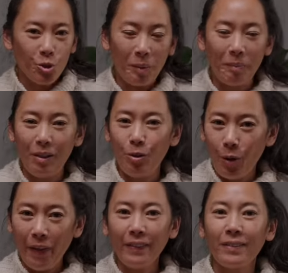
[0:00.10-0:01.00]
je m'appelle
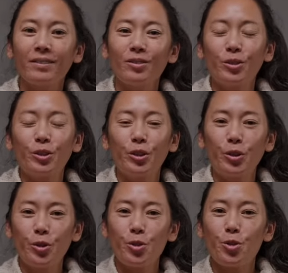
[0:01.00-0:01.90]
Luen, donc
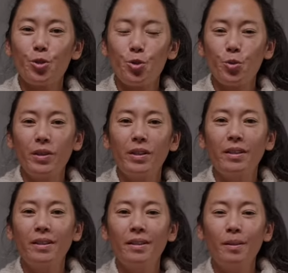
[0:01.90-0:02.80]
euh, je suis
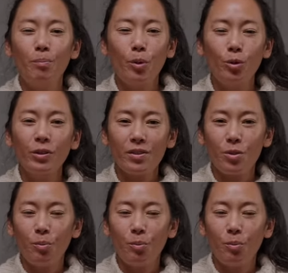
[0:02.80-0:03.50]
productrice de